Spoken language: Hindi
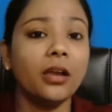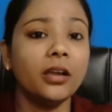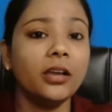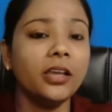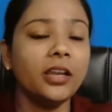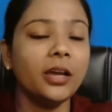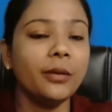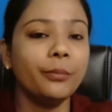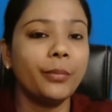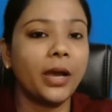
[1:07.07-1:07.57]

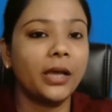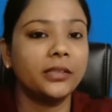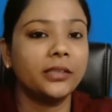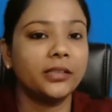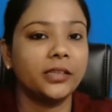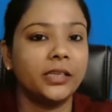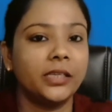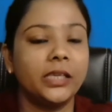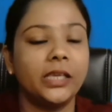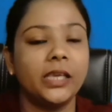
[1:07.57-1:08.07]
अगर हम
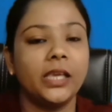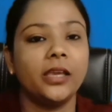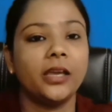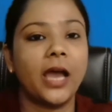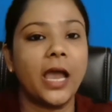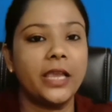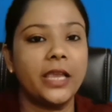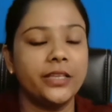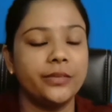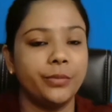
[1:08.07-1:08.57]
बात करेंगे
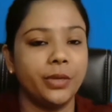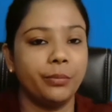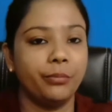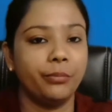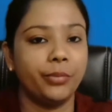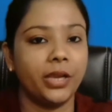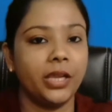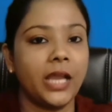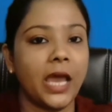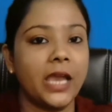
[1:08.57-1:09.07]
आई
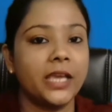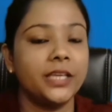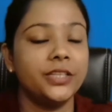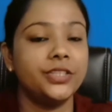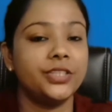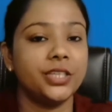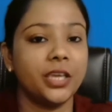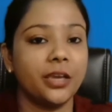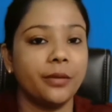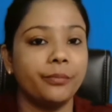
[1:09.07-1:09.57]
मेम्ब्रेन
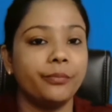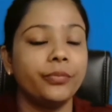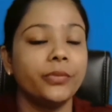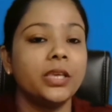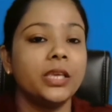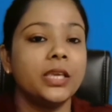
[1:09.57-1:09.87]
आईजीएम